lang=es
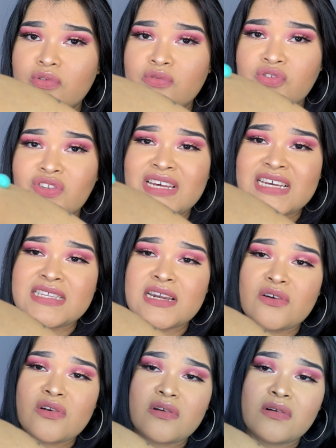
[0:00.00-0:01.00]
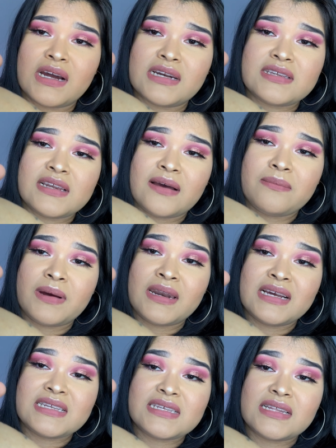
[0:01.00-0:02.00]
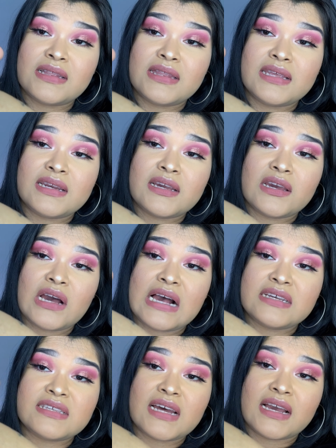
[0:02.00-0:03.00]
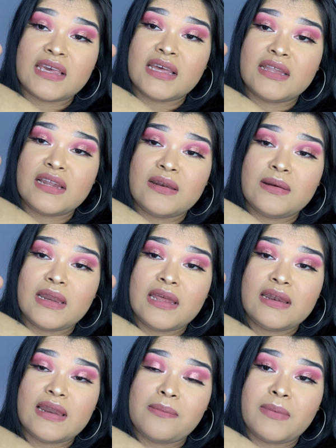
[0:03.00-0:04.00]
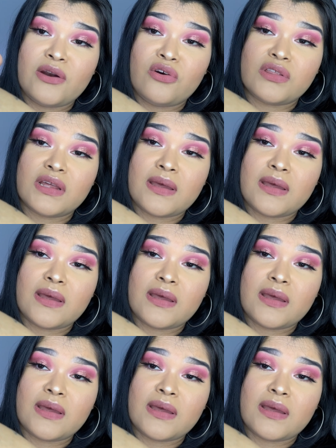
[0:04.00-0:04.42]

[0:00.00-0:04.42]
Ustedes al colocársela van a sentir que hasta aquí en, el, en la mano ahorita